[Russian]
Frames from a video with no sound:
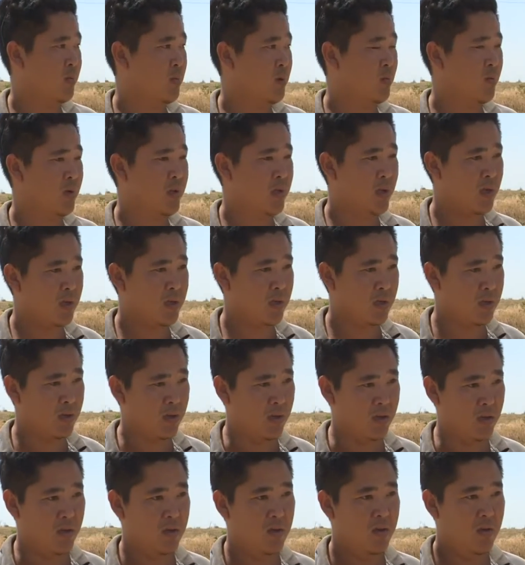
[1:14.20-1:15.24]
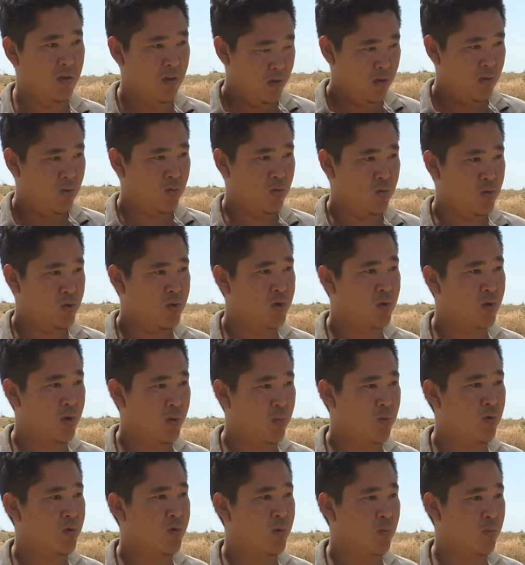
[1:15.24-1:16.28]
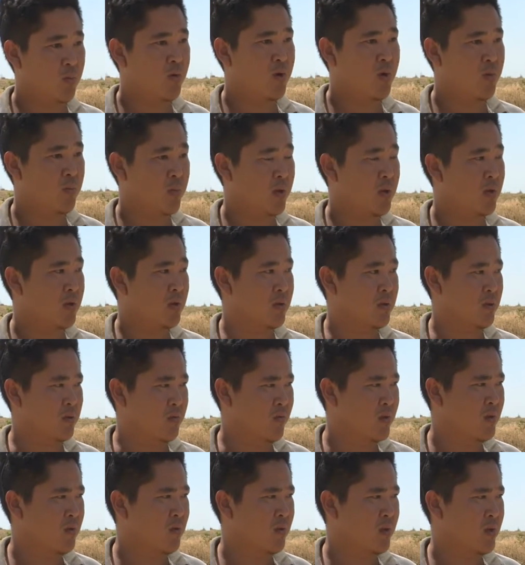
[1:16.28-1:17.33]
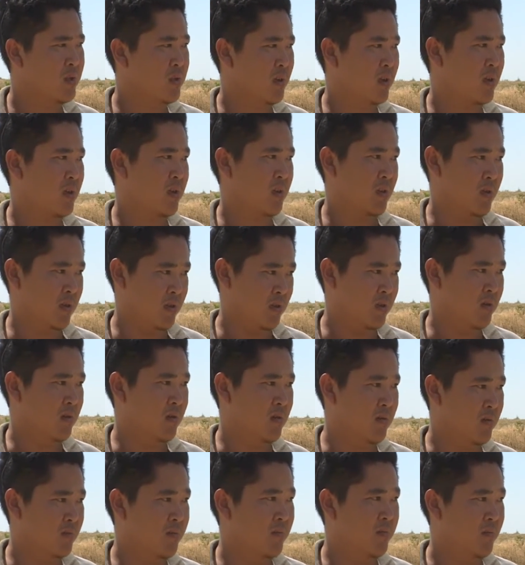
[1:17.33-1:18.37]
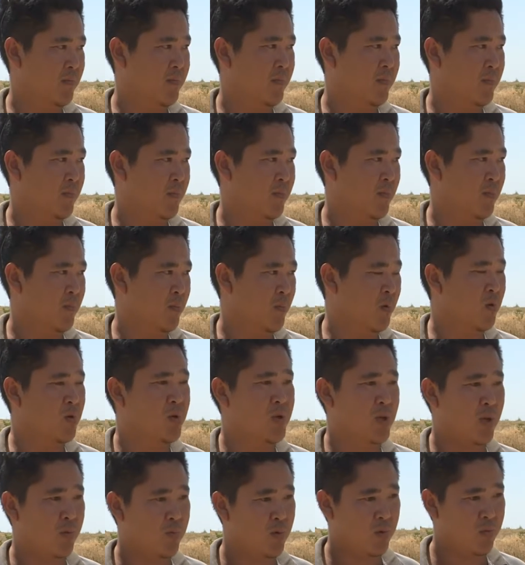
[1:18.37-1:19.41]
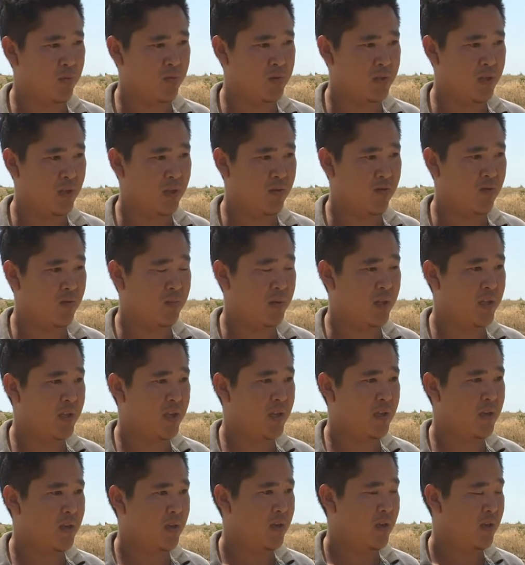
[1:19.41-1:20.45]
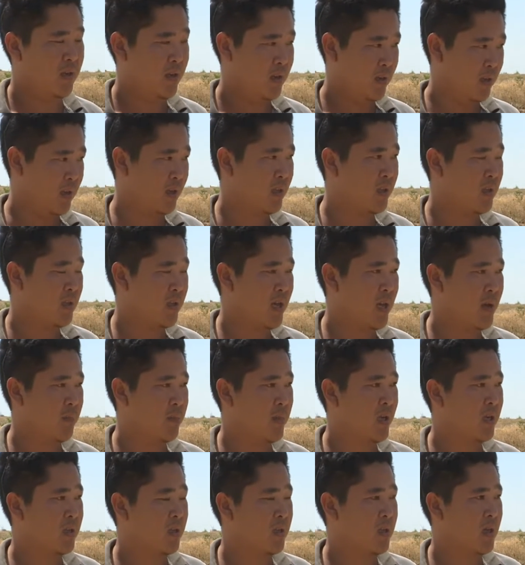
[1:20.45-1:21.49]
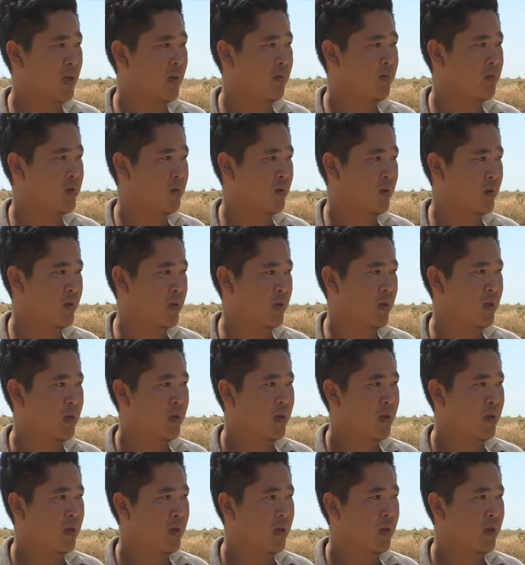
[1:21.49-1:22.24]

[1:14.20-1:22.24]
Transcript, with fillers: новой техники уже работы более-менее сдвинулись, так э, больше объемов стали выполнять нагнетаем, нагнетаем все это.